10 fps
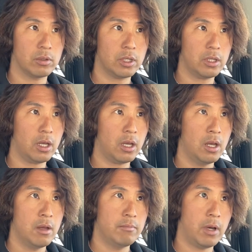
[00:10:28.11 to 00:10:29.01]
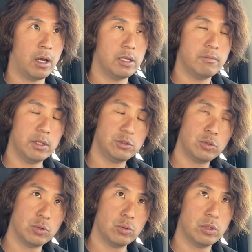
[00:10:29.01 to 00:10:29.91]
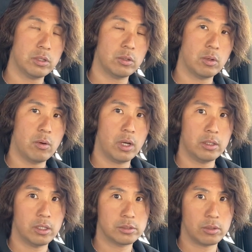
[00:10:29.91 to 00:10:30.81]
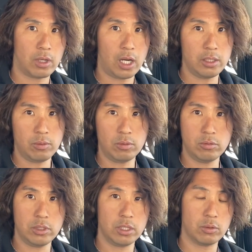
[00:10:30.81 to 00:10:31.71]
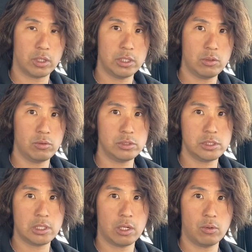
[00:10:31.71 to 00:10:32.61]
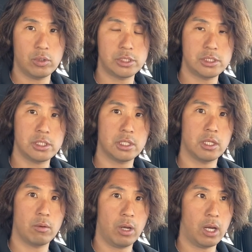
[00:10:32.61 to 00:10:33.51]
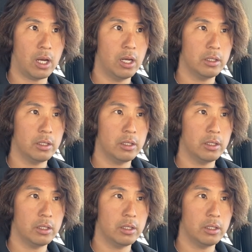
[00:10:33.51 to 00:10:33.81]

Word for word: ただ、まあ今ちょっとどうなってるのかわかんないですけど、カリフォルニアとか日本人が多い地域では、